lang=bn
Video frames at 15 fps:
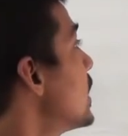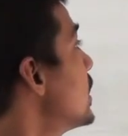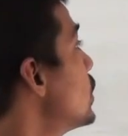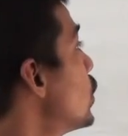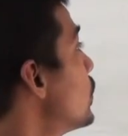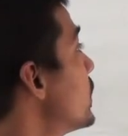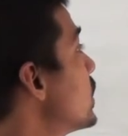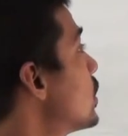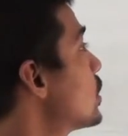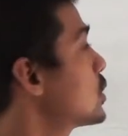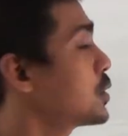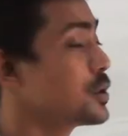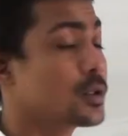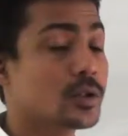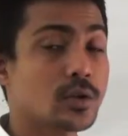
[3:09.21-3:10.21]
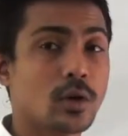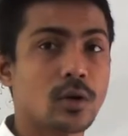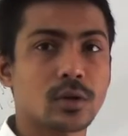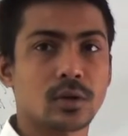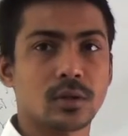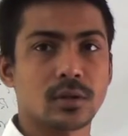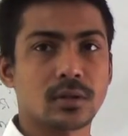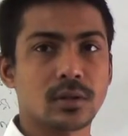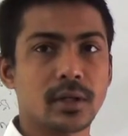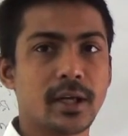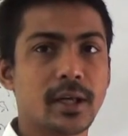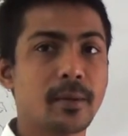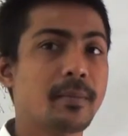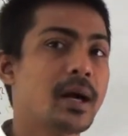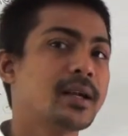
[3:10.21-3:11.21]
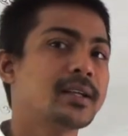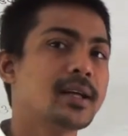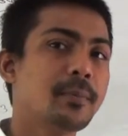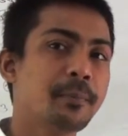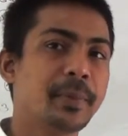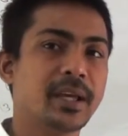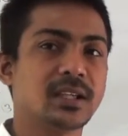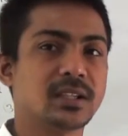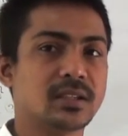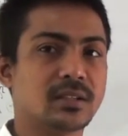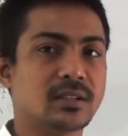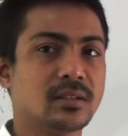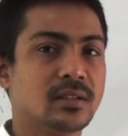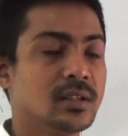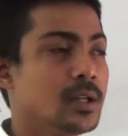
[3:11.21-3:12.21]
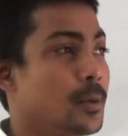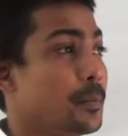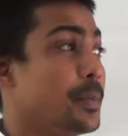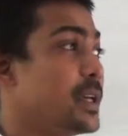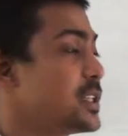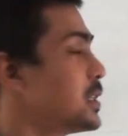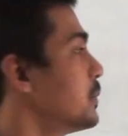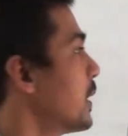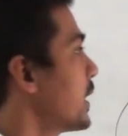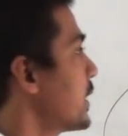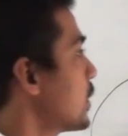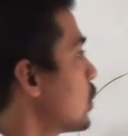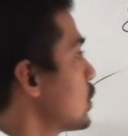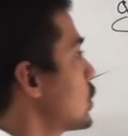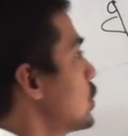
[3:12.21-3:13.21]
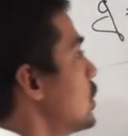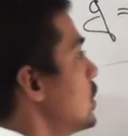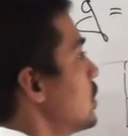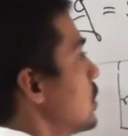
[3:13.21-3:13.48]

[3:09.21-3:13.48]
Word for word: এই অভিকর্ষ স্তরণ এর মানটা বেশি বেশি মানে কত